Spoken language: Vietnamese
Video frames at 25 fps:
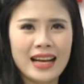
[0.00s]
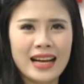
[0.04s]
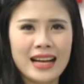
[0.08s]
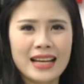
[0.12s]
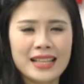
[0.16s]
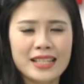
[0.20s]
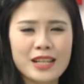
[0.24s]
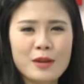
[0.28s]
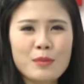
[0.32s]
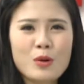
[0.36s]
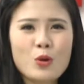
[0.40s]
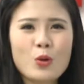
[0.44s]

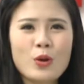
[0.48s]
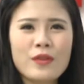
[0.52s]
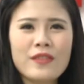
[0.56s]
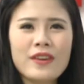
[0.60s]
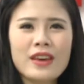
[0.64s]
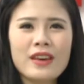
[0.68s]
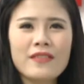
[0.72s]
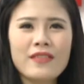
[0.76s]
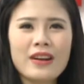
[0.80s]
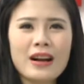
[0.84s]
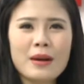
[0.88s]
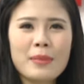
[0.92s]
Chào mừng quý
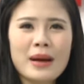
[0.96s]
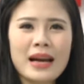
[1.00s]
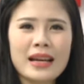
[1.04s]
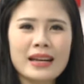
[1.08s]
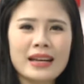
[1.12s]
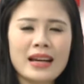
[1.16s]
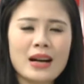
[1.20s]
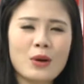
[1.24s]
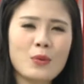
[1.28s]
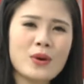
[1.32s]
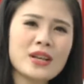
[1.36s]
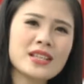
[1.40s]
vị và các
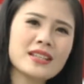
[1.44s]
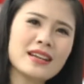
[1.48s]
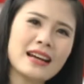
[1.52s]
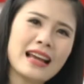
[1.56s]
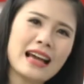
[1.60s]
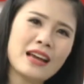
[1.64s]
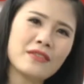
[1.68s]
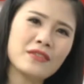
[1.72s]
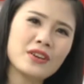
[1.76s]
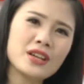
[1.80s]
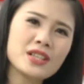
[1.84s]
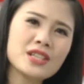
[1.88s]
bạn quay trở
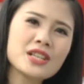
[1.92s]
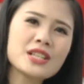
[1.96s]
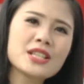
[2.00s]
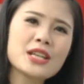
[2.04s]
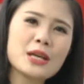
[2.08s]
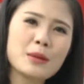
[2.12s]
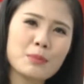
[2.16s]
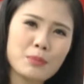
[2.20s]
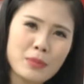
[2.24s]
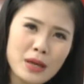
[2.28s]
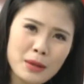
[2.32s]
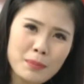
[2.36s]
lại với chương
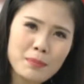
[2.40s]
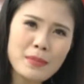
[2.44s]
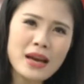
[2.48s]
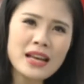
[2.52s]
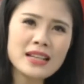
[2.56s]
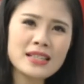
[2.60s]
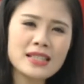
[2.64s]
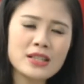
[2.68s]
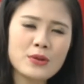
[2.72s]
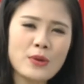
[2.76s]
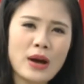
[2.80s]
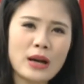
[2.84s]
trình Big
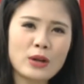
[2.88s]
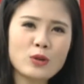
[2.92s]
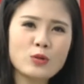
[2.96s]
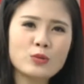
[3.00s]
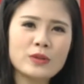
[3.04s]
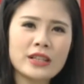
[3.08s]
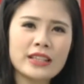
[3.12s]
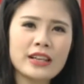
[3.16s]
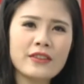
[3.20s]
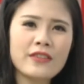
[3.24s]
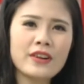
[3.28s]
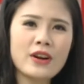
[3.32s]
Bet dự đoán
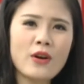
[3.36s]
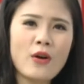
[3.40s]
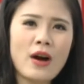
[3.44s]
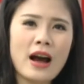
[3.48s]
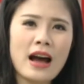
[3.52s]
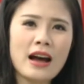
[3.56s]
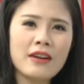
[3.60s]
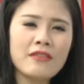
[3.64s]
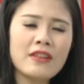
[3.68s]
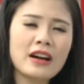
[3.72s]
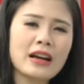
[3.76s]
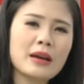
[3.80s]
cùng Thể Thao Văn
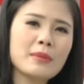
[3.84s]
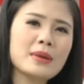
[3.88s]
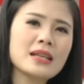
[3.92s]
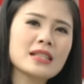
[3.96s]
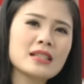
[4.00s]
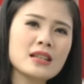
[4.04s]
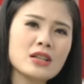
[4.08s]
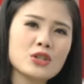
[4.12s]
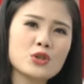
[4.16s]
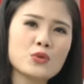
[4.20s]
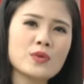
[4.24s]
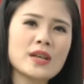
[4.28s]
Hóa. Và ngay
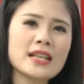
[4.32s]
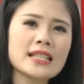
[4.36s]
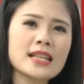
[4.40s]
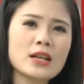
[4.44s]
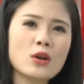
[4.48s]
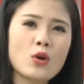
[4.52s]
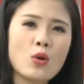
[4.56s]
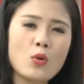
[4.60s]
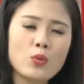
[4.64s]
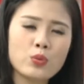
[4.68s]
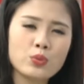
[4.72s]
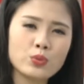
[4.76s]
bây giờ chúng ta
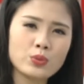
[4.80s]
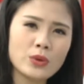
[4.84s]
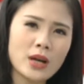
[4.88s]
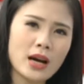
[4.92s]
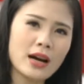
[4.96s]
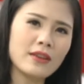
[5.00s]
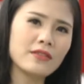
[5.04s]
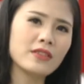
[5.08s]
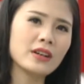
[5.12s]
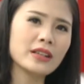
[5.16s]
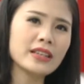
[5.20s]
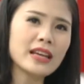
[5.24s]
sẽ cùng
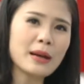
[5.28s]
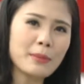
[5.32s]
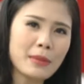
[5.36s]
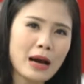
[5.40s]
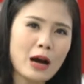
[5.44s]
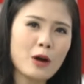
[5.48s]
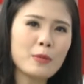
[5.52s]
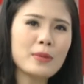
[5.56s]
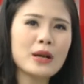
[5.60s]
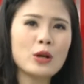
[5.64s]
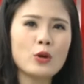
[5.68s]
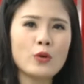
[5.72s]
với nhà
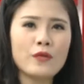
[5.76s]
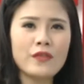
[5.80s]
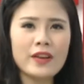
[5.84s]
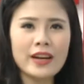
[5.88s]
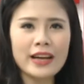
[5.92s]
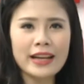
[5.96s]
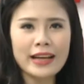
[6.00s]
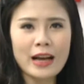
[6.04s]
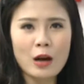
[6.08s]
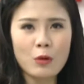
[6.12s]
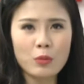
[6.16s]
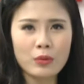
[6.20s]
báo bình luận
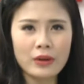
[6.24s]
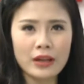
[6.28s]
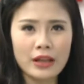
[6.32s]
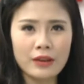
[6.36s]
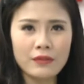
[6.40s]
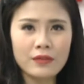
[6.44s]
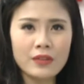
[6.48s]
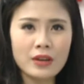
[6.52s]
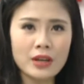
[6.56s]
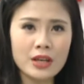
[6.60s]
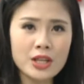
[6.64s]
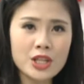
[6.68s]
viên Anh Ngọc
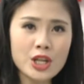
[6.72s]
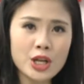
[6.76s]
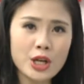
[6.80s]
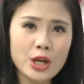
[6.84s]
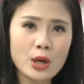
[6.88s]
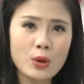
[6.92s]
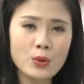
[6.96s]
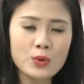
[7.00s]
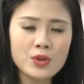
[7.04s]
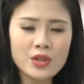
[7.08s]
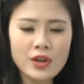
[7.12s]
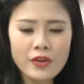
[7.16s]
đến với
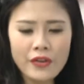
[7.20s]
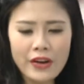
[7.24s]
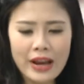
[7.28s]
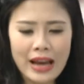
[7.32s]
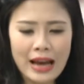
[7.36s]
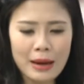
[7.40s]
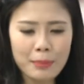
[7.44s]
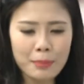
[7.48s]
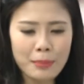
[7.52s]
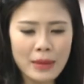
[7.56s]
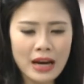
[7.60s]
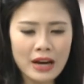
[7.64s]
trận đấu giữa
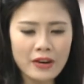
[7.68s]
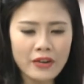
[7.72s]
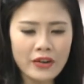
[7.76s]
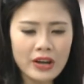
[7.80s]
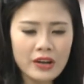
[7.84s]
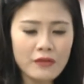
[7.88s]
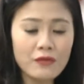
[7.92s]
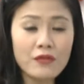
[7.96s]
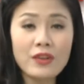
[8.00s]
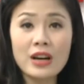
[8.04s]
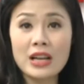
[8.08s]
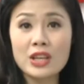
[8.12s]
Real
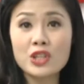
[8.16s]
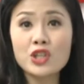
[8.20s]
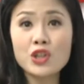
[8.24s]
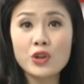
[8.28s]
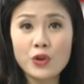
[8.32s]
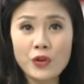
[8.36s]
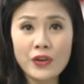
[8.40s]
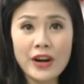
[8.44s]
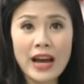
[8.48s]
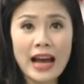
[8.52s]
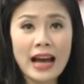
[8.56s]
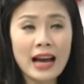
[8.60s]
Madrid và
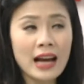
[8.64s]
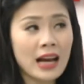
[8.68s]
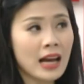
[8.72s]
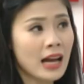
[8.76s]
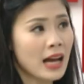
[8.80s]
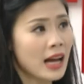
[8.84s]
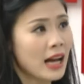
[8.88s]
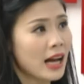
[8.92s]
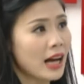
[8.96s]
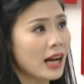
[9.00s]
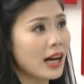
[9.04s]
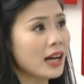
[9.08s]
Girona.
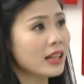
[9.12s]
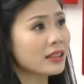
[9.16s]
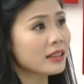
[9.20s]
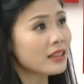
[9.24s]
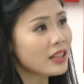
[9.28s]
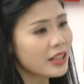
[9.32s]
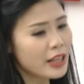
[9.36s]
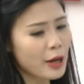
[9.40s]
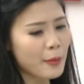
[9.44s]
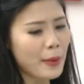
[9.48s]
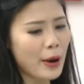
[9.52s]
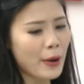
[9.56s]

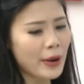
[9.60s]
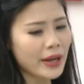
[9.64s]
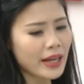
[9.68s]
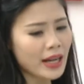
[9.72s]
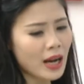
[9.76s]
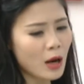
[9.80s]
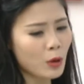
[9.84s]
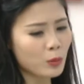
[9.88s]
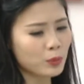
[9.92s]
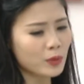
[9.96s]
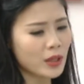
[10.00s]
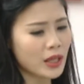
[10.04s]
Thưa nhà báo
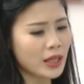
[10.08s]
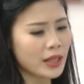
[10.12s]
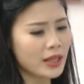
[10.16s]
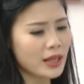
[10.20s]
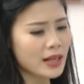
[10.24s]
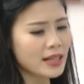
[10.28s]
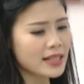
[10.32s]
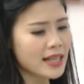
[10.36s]
Anh Ngọc, thì những